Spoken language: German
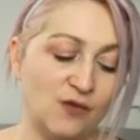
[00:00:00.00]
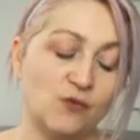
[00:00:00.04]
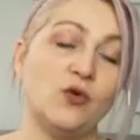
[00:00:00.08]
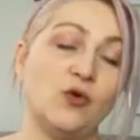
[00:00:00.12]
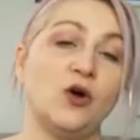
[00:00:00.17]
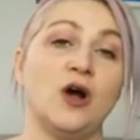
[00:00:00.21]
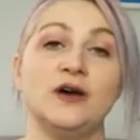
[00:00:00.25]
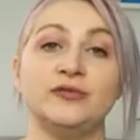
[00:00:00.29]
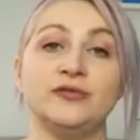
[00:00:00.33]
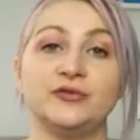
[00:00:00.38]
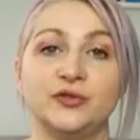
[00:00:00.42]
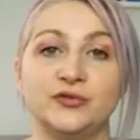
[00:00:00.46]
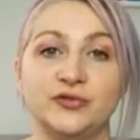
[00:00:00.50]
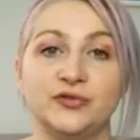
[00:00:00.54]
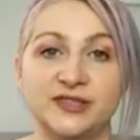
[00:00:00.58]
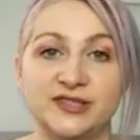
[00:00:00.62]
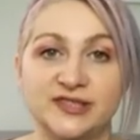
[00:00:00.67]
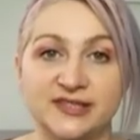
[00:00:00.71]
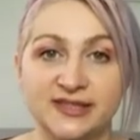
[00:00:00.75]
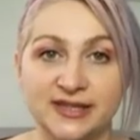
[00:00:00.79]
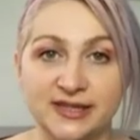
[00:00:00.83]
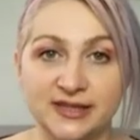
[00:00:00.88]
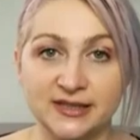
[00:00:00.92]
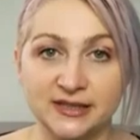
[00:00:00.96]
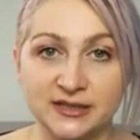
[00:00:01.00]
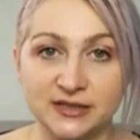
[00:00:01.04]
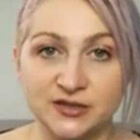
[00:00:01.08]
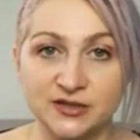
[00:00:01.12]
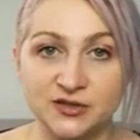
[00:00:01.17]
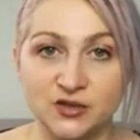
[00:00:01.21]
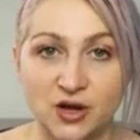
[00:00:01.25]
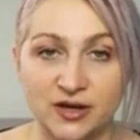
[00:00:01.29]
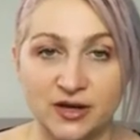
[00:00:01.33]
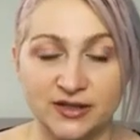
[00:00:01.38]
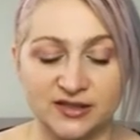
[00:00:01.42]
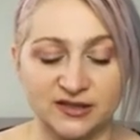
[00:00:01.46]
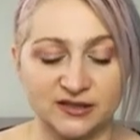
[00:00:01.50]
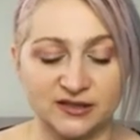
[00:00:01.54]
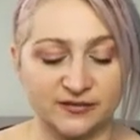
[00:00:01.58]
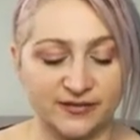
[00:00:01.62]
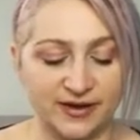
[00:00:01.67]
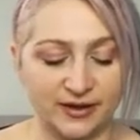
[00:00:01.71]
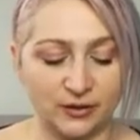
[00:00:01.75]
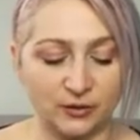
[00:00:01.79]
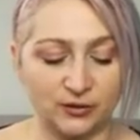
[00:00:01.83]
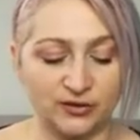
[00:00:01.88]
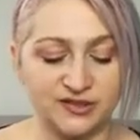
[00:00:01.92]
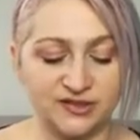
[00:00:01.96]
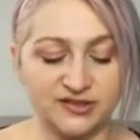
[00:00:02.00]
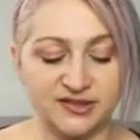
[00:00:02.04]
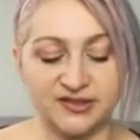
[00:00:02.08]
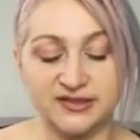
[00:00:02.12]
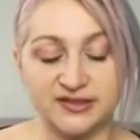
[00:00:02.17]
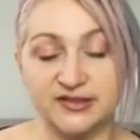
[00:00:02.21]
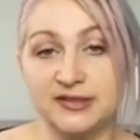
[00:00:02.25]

Worauf du verzichten solltest, wenn du diese